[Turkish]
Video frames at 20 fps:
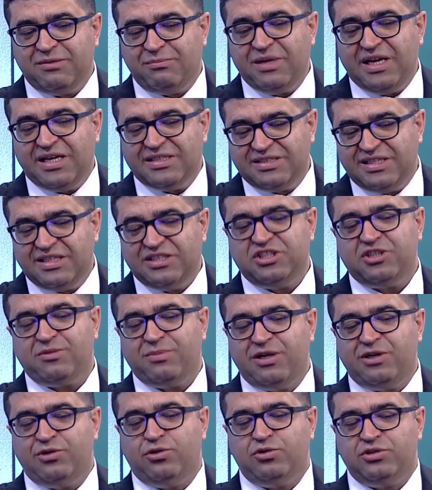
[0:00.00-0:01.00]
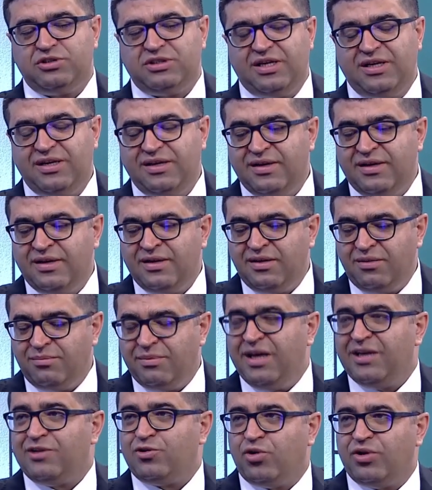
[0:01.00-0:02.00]
Biraz gecikmeli de olsa
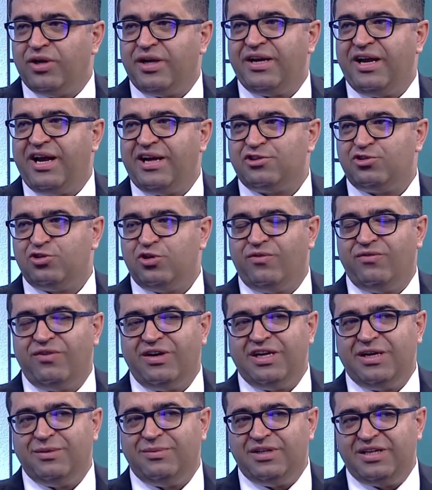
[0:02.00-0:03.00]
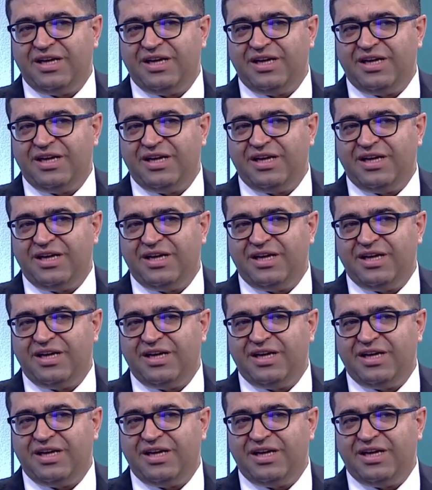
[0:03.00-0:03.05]
belki ona reaksiyon verilebilir.